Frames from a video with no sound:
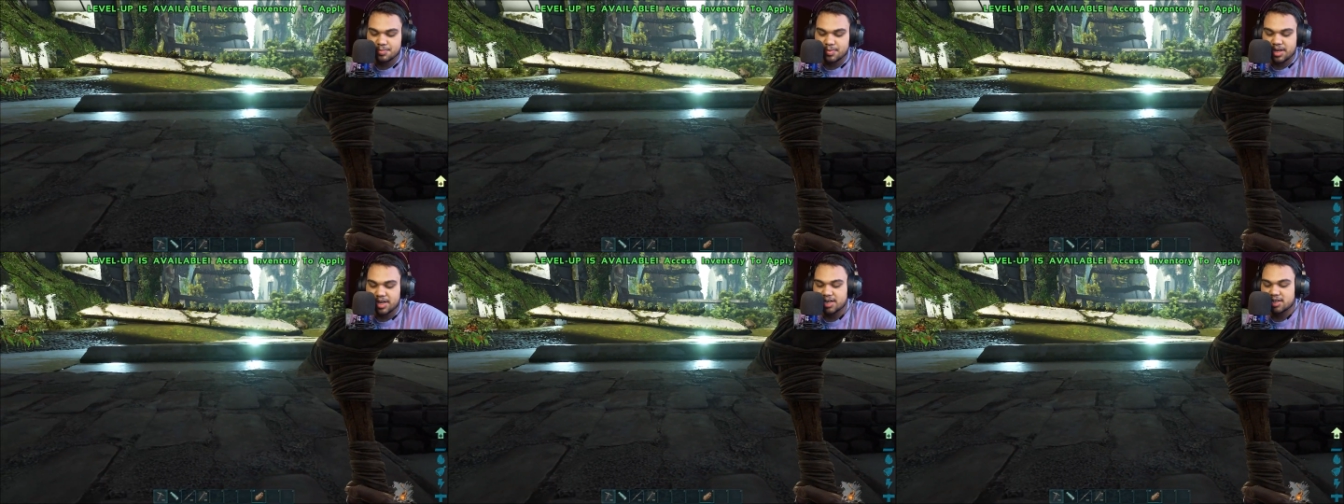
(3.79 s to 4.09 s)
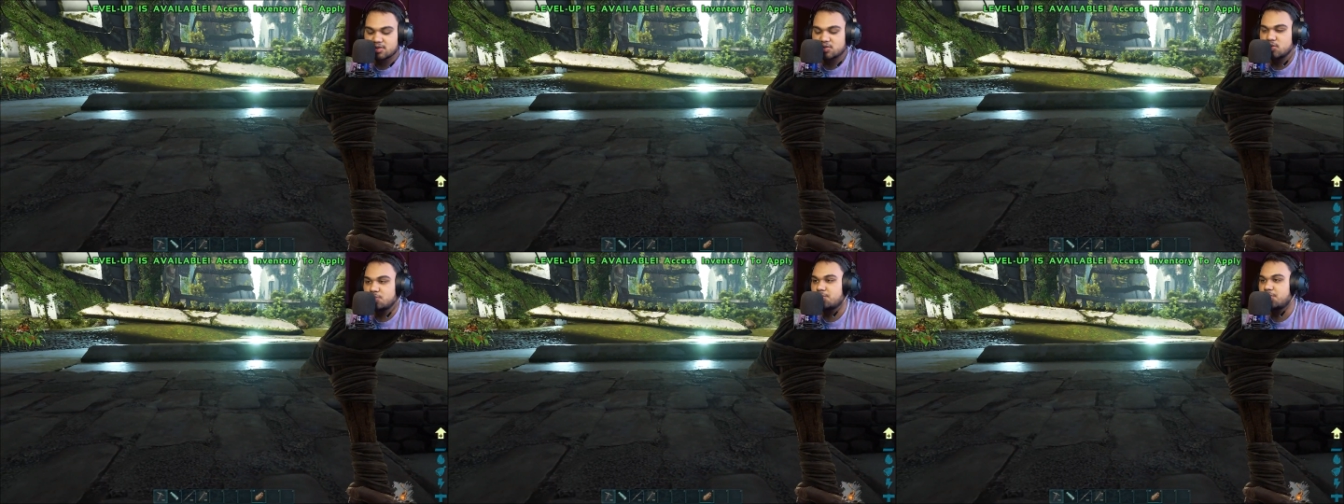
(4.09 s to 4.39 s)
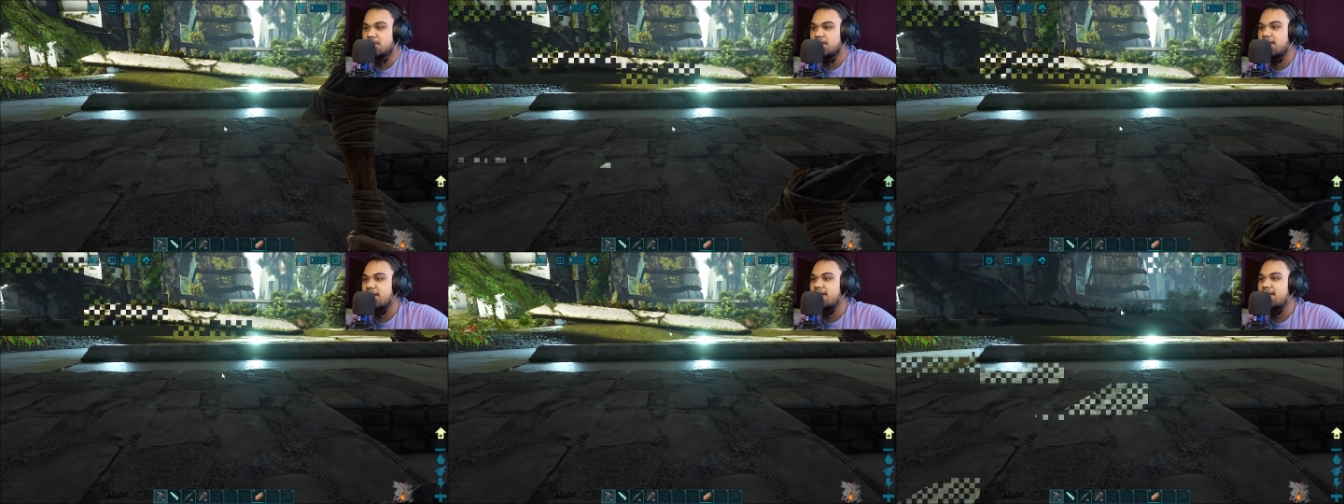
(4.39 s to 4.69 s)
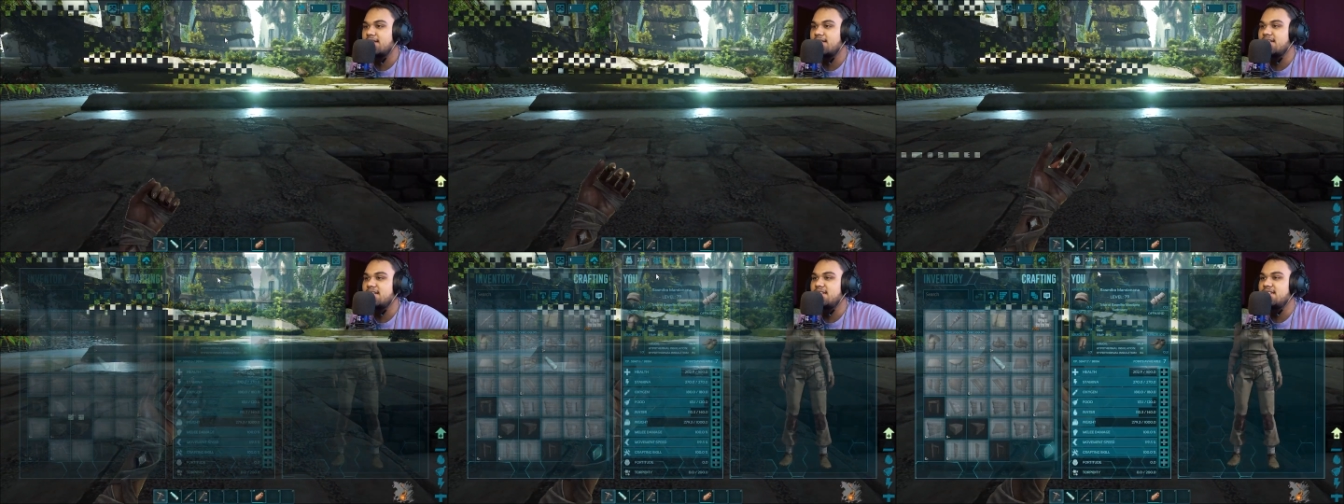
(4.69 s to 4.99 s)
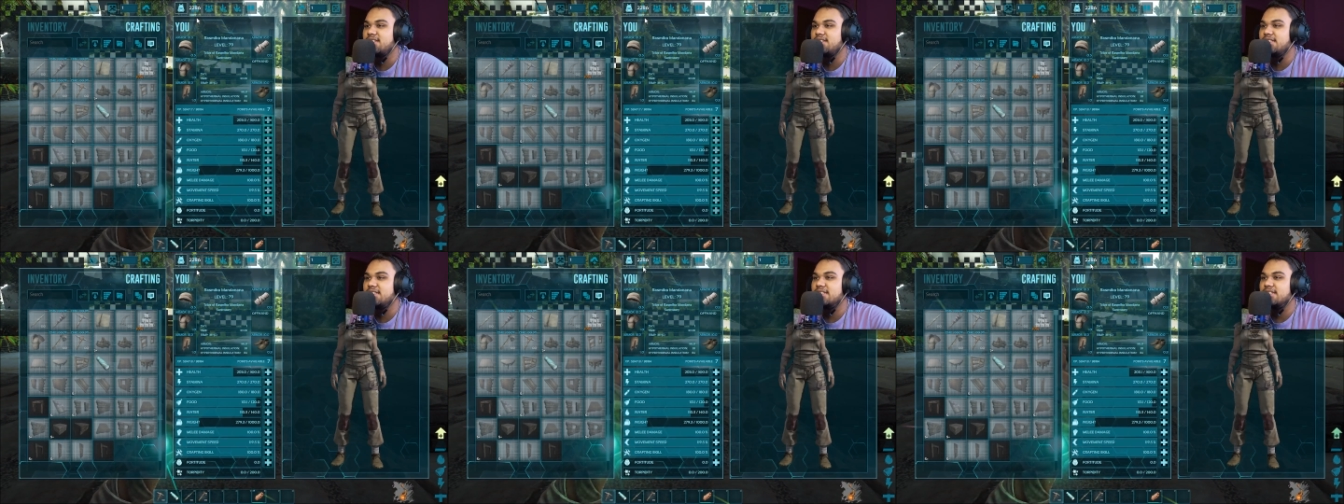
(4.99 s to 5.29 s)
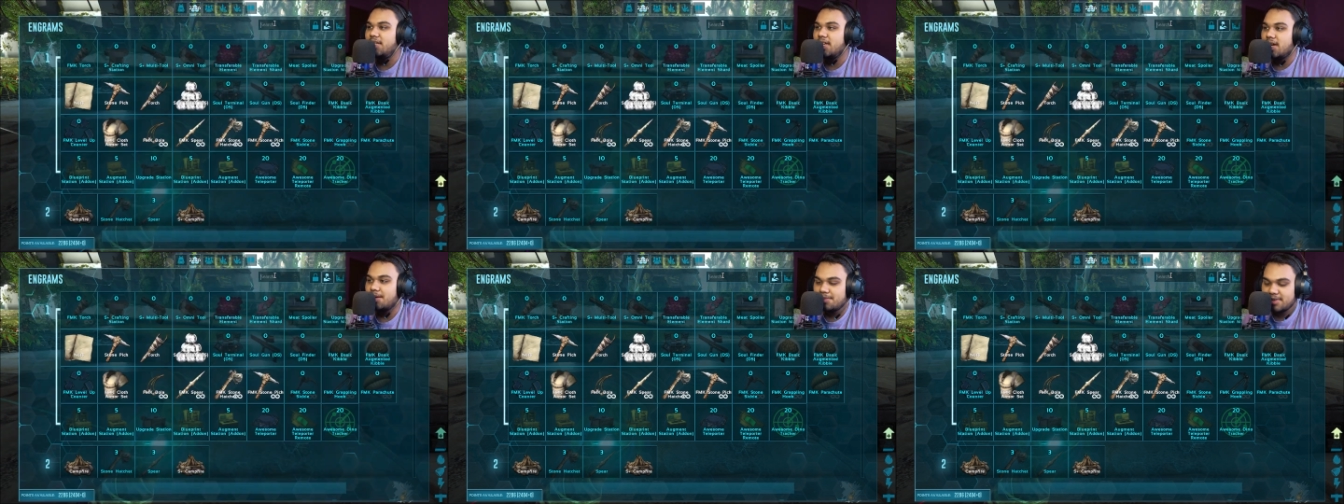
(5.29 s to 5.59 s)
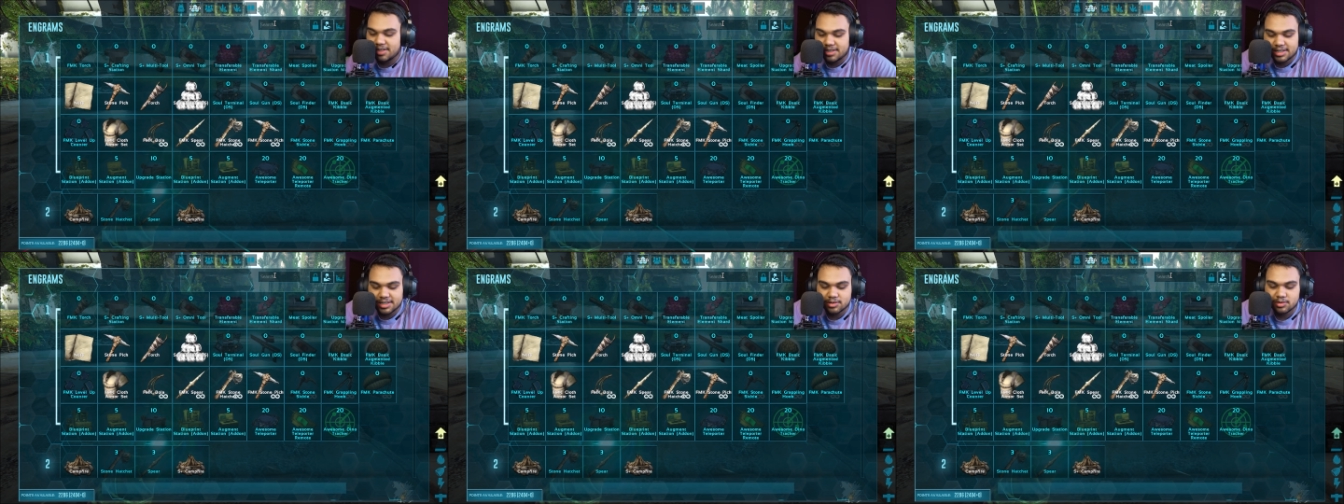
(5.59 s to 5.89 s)
बेड तो बनाए नहीं बिना
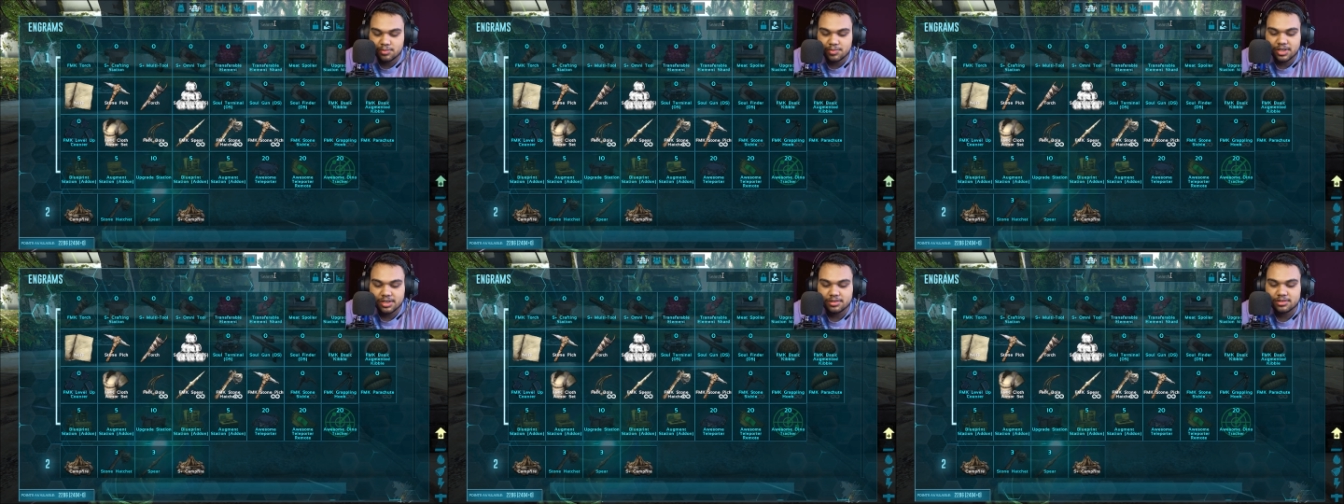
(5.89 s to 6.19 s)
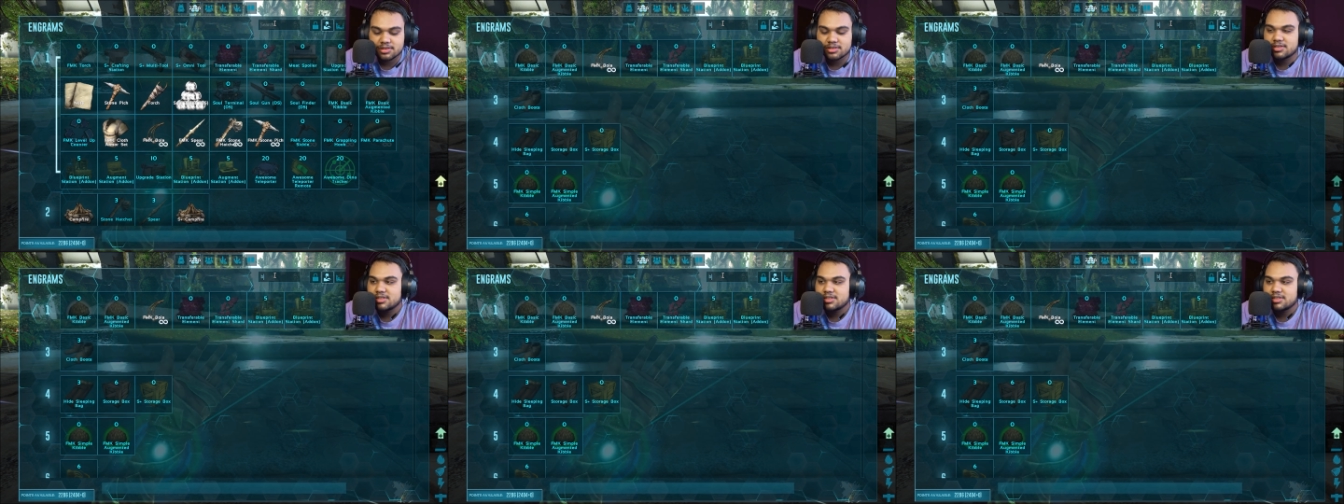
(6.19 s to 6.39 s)
बेड के तो मैं